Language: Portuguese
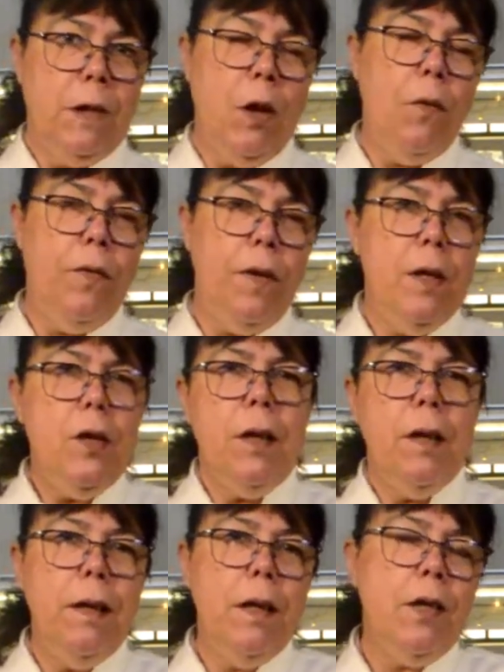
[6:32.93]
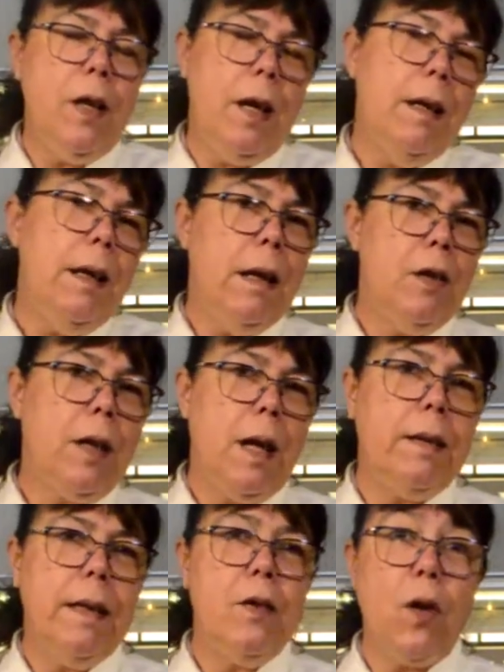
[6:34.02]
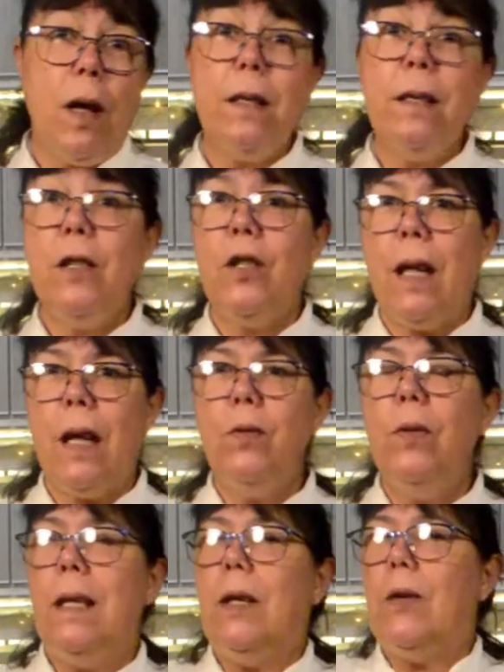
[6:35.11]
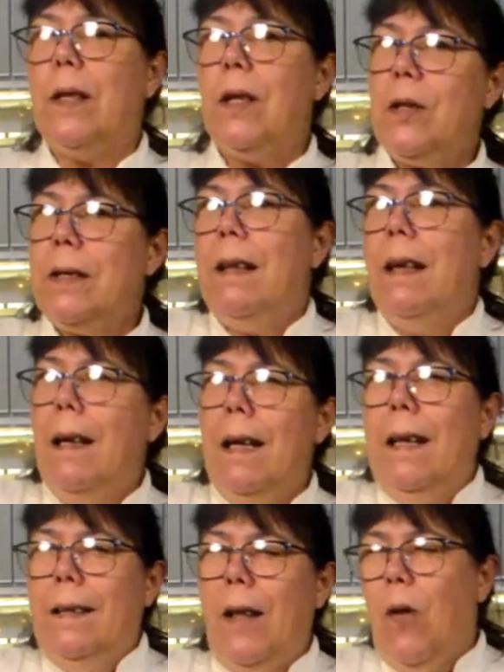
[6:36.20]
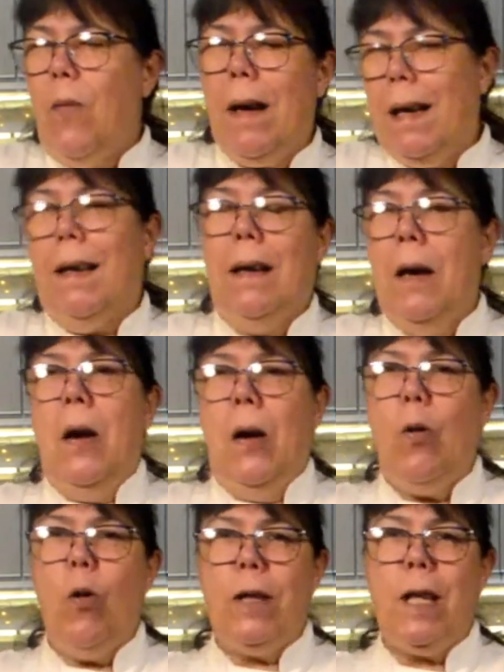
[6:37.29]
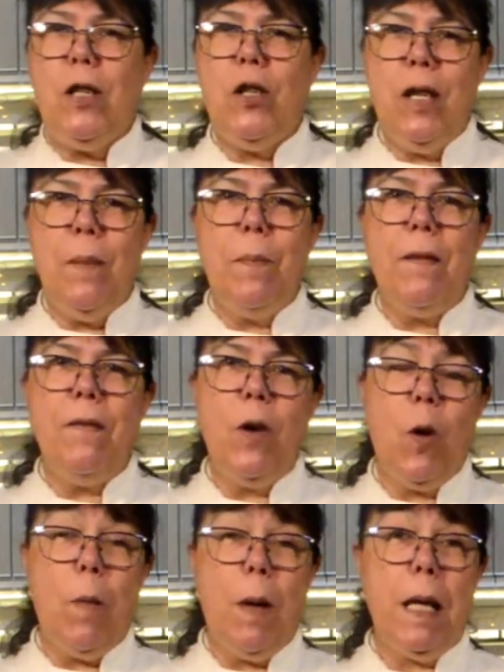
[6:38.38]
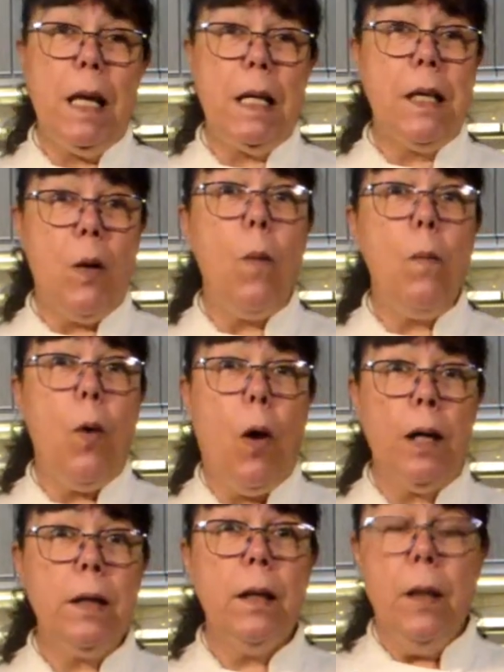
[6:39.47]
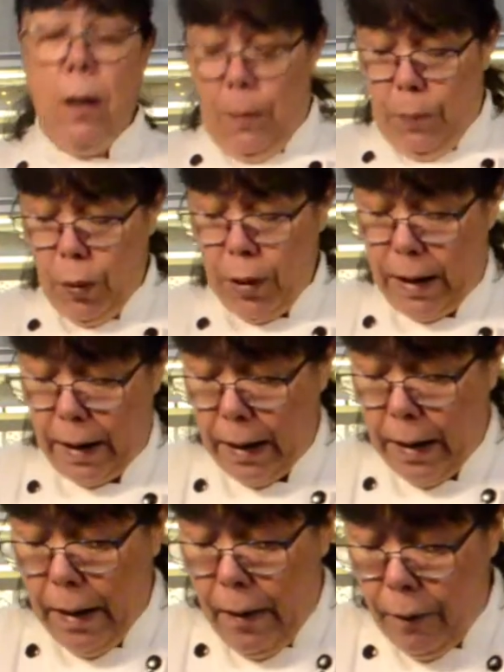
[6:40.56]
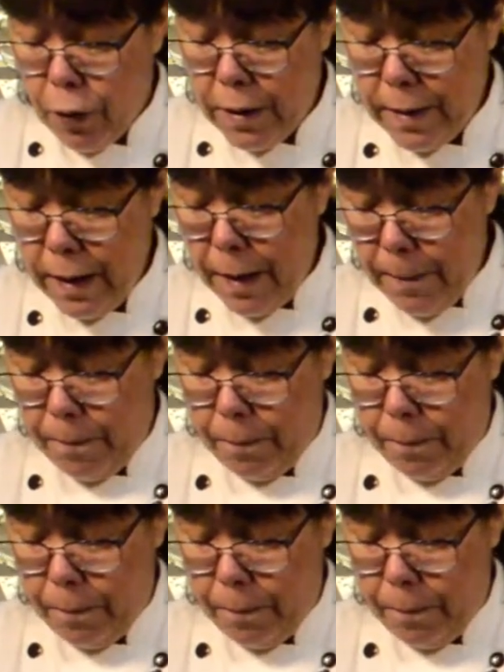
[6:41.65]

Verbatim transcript: eu fiz e deixei ela estar três horas e está durinha. Eu até já dei uma cortadinha para ver como é que ela se comporta, porque você,